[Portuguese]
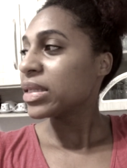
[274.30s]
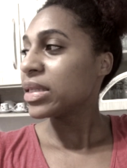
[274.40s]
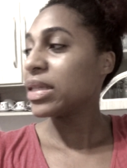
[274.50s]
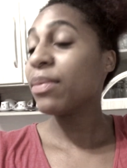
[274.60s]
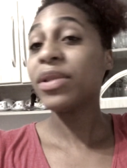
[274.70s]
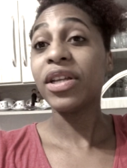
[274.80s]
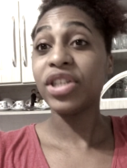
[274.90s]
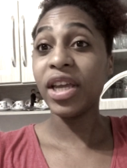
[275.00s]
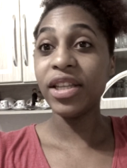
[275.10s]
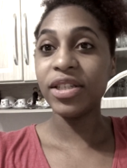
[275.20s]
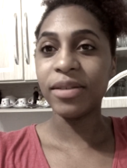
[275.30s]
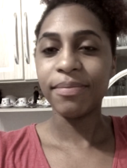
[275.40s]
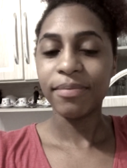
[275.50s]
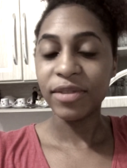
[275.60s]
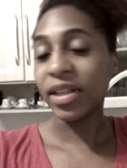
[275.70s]
Se tem muita gente,
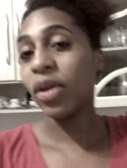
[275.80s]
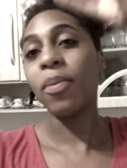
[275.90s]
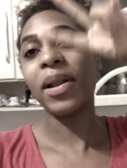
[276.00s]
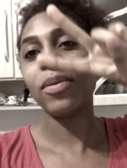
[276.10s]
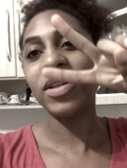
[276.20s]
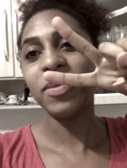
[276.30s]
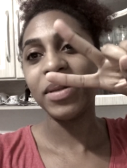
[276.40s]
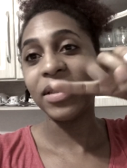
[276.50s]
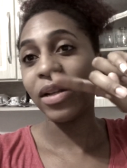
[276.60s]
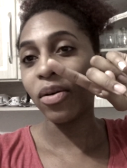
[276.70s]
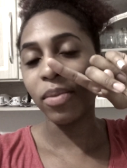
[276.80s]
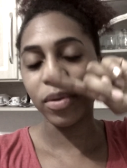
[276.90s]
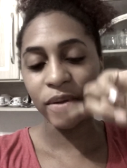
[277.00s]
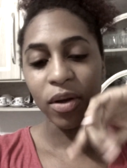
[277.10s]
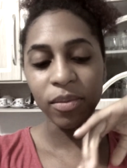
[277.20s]
já tem que comprar duas pizzas. Ele comprou
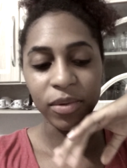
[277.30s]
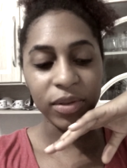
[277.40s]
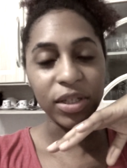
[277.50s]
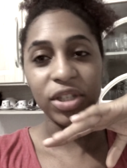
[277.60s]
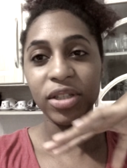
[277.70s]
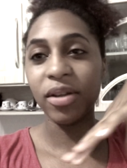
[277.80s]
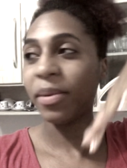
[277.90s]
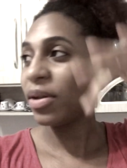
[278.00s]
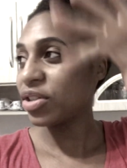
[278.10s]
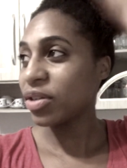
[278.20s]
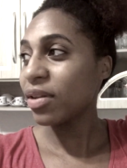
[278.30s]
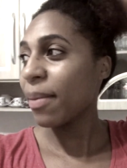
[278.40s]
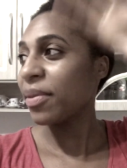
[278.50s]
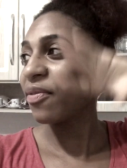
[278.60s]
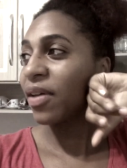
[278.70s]
só uma, ou seja, então é melhor já não dá
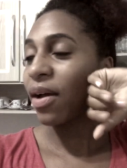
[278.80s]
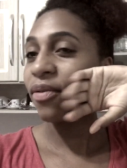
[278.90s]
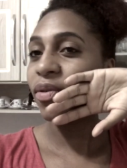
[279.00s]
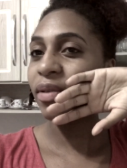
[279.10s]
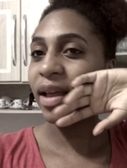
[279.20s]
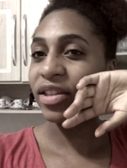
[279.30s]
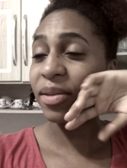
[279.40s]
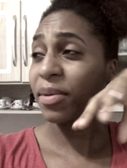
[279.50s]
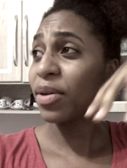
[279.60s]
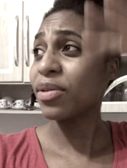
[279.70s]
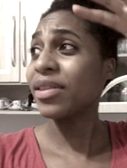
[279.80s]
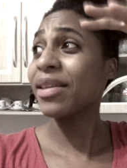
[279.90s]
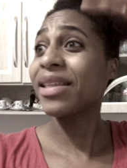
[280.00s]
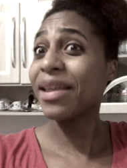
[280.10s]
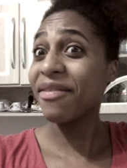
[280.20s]
pra não ficar com vontade, né? Porque quando
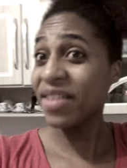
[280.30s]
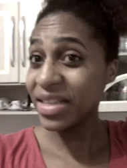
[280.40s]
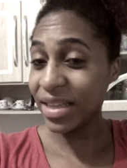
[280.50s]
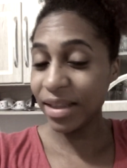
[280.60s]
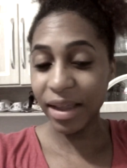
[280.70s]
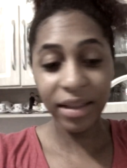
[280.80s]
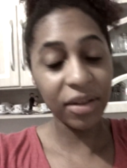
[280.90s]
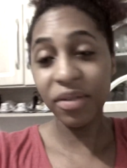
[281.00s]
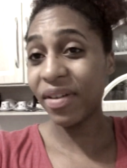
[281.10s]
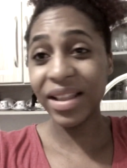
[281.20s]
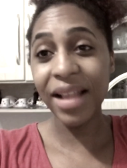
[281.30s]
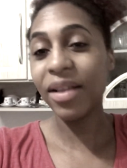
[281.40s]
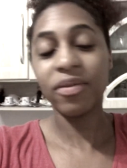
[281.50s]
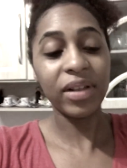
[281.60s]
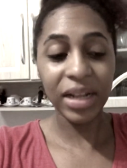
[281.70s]
que tem visita, então não vai dar,
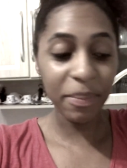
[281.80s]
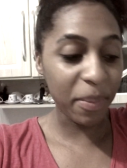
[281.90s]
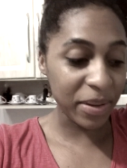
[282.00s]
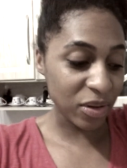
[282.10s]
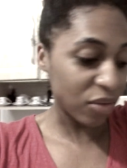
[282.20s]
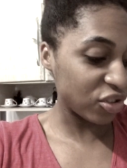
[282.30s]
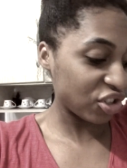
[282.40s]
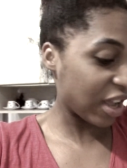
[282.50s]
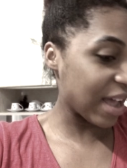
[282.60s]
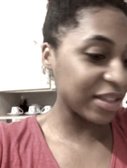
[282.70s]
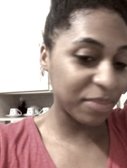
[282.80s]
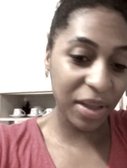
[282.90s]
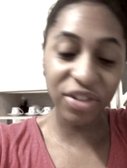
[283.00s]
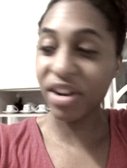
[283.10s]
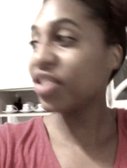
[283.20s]
não. Vai dar nem pro pessoal dos de casa, porque
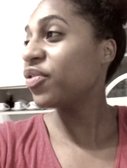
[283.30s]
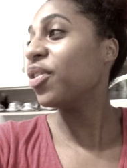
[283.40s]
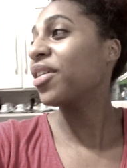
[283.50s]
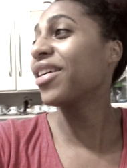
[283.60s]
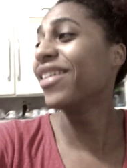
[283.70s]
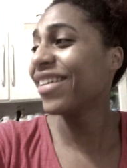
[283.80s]
quem é lá de fora.